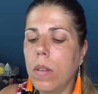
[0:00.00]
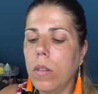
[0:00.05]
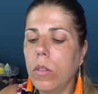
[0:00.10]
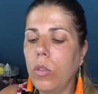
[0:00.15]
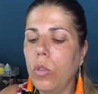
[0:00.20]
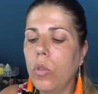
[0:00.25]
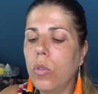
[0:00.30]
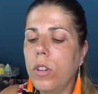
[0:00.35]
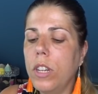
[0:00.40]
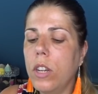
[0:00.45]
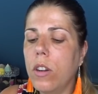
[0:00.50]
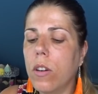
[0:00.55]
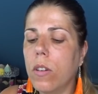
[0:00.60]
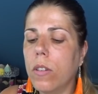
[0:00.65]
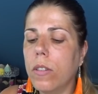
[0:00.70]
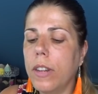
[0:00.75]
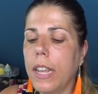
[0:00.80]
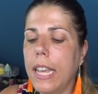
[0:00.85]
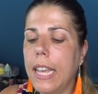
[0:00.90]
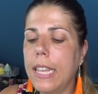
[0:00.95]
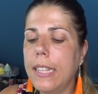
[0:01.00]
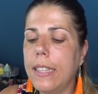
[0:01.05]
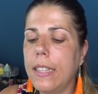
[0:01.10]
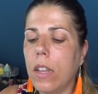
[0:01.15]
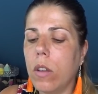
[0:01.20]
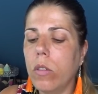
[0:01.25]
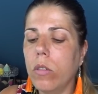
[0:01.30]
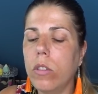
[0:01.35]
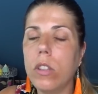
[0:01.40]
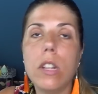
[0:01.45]
Unicorn
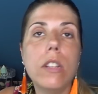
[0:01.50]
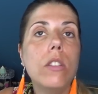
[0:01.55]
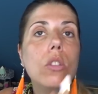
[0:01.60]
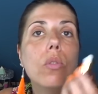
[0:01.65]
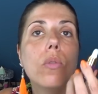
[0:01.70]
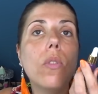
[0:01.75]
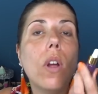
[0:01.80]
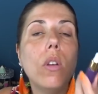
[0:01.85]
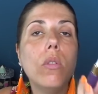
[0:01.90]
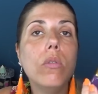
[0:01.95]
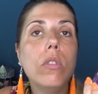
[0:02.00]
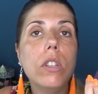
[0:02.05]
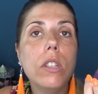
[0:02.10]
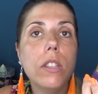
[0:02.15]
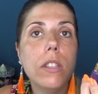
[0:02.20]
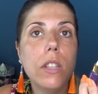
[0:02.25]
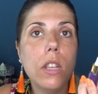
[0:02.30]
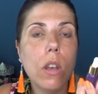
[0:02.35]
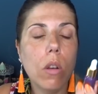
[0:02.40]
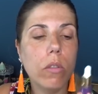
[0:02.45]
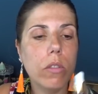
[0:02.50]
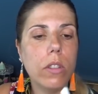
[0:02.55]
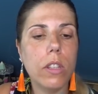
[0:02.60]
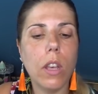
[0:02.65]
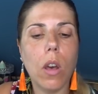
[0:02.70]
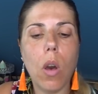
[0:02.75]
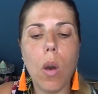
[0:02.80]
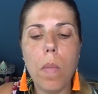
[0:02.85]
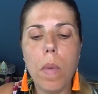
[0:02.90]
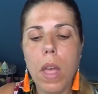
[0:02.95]
Essence, celle-ci on va l'utiliser en
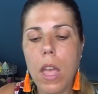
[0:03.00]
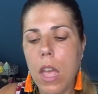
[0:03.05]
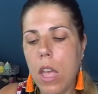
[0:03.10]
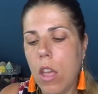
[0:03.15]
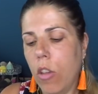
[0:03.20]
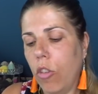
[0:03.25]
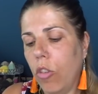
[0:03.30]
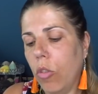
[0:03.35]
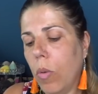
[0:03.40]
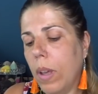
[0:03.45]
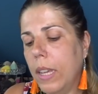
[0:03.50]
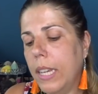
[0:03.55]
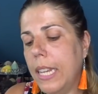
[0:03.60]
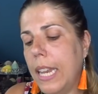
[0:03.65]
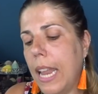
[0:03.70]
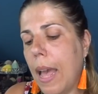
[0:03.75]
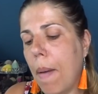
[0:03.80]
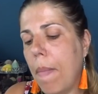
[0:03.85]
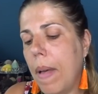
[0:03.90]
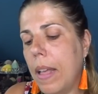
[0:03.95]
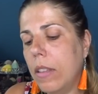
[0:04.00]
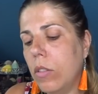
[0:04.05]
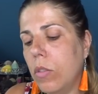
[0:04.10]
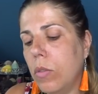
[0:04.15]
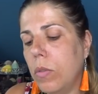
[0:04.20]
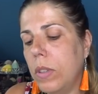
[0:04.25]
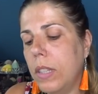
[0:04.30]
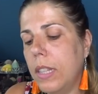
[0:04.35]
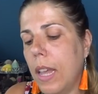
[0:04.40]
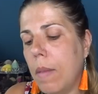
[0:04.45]
sérum, je crois qu'il est à base de
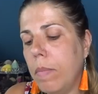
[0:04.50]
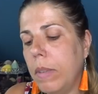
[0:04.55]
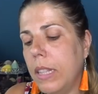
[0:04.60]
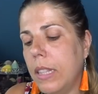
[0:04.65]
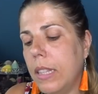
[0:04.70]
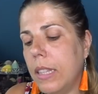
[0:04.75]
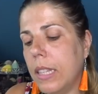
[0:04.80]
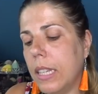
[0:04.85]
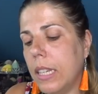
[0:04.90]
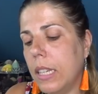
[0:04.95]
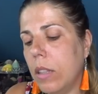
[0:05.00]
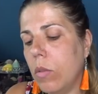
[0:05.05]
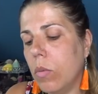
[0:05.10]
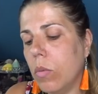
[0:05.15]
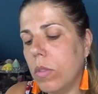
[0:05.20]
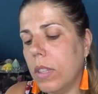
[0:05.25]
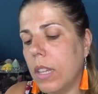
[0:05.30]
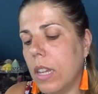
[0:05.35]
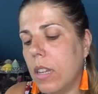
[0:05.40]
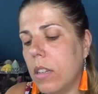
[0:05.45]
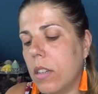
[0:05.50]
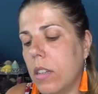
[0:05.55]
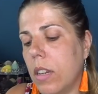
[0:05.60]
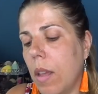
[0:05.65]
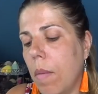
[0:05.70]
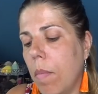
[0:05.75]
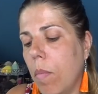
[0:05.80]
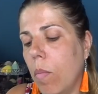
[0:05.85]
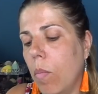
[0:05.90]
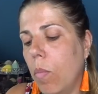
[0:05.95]
vitamine C, donc ça
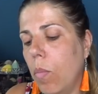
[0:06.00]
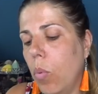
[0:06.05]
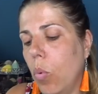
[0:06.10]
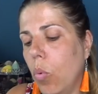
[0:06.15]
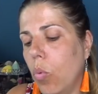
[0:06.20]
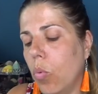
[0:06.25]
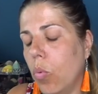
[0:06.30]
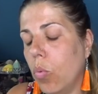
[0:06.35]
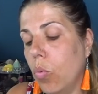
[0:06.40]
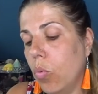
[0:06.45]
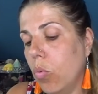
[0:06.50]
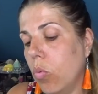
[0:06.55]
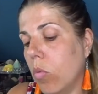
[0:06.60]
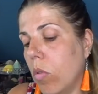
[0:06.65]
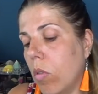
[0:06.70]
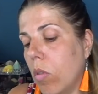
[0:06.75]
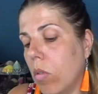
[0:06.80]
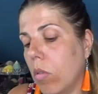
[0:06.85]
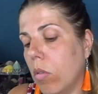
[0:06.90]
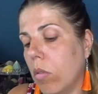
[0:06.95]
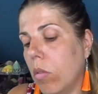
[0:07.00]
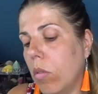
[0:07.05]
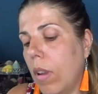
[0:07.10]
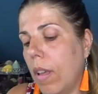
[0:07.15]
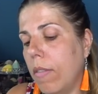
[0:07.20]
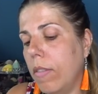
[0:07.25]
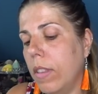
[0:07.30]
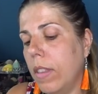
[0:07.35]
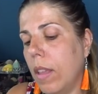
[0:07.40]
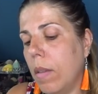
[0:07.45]
j'aime beaucoup euh,
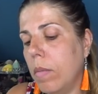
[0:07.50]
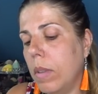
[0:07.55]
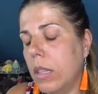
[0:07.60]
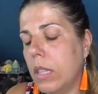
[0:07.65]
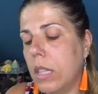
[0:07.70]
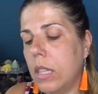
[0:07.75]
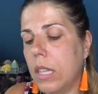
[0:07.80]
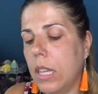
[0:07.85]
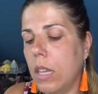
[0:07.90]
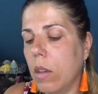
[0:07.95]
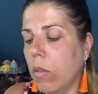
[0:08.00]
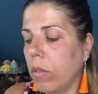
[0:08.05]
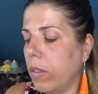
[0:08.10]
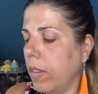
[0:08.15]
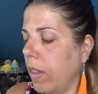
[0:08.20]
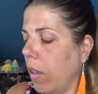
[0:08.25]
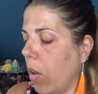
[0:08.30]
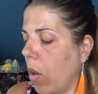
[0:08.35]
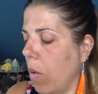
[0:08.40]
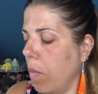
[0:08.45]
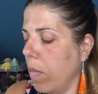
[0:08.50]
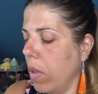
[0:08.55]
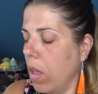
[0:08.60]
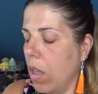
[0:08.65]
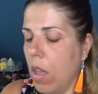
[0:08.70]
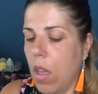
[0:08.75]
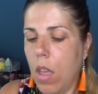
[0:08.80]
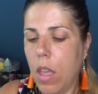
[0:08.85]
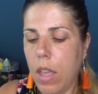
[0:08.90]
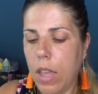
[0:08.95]
la vitamine C en sérum
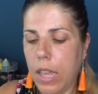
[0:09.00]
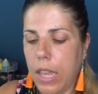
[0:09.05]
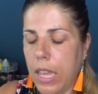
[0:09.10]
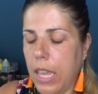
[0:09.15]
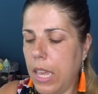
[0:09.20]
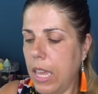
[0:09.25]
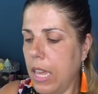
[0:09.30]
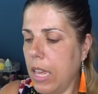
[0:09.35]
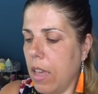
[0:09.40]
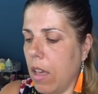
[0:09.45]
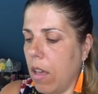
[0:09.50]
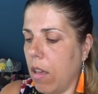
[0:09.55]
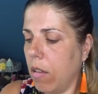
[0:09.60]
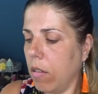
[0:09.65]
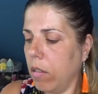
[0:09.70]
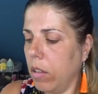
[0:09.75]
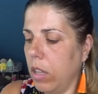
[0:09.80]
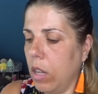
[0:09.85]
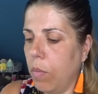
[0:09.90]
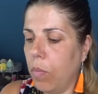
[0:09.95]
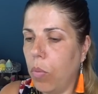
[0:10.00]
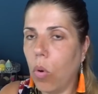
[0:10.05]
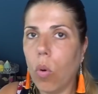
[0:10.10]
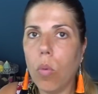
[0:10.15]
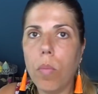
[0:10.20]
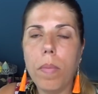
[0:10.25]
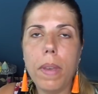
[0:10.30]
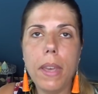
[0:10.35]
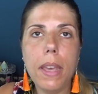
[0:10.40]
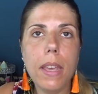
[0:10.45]
et euh, il
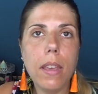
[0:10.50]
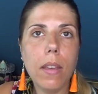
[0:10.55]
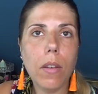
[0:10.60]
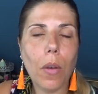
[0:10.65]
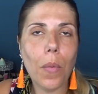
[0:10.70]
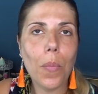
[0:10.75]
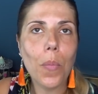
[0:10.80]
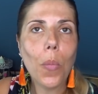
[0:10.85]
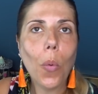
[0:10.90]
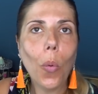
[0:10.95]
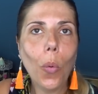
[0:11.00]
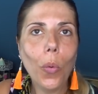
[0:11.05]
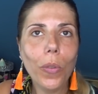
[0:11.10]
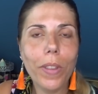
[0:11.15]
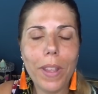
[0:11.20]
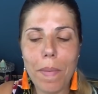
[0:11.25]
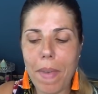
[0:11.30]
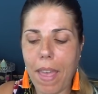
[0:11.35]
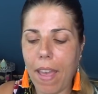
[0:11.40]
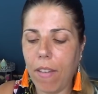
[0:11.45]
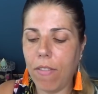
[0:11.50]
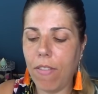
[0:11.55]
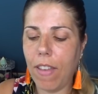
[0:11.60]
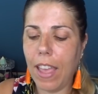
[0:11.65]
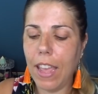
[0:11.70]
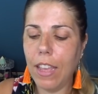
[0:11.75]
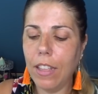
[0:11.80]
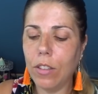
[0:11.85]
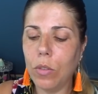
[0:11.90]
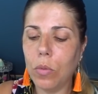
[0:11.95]
promet euh, monts et
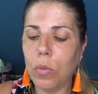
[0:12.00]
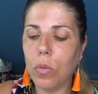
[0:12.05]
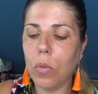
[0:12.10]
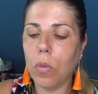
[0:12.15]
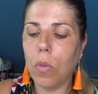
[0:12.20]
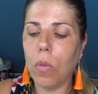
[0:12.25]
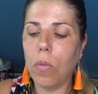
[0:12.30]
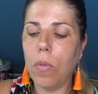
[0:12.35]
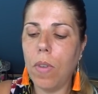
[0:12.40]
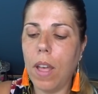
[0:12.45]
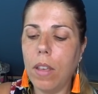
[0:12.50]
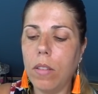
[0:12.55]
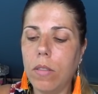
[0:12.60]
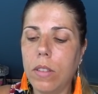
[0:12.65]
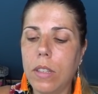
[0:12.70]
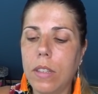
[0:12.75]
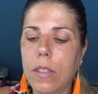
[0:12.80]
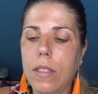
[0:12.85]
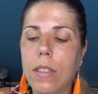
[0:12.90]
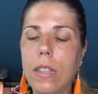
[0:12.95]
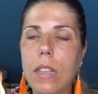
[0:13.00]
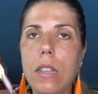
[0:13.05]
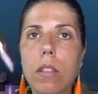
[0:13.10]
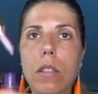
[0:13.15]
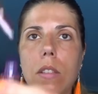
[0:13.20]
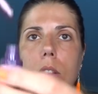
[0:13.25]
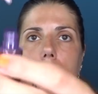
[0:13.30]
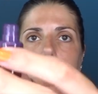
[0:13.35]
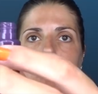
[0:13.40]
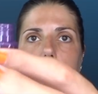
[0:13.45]
merveilles, donc on va utiliser
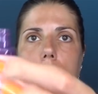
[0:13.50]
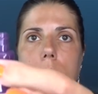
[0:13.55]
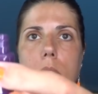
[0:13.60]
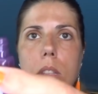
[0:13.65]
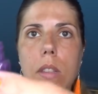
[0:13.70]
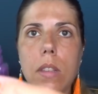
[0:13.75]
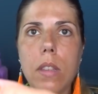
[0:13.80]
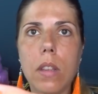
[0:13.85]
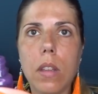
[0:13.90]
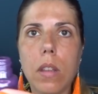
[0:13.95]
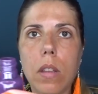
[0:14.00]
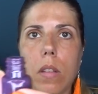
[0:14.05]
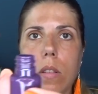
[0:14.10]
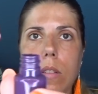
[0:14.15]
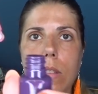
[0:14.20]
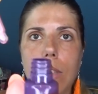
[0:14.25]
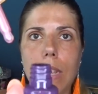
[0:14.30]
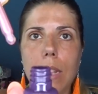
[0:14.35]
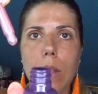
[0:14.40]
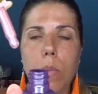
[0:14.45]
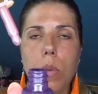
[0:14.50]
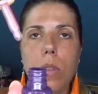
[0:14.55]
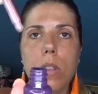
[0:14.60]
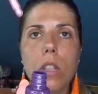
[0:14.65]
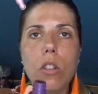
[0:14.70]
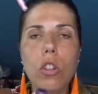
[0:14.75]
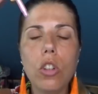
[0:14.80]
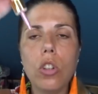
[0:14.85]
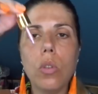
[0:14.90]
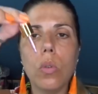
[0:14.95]
cette petite, cette
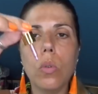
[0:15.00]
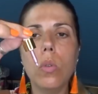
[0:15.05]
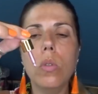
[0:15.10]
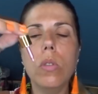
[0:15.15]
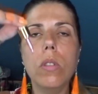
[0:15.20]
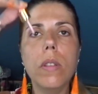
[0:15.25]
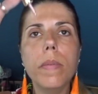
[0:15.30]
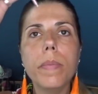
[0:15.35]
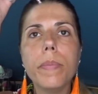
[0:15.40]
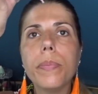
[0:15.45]
petite chose,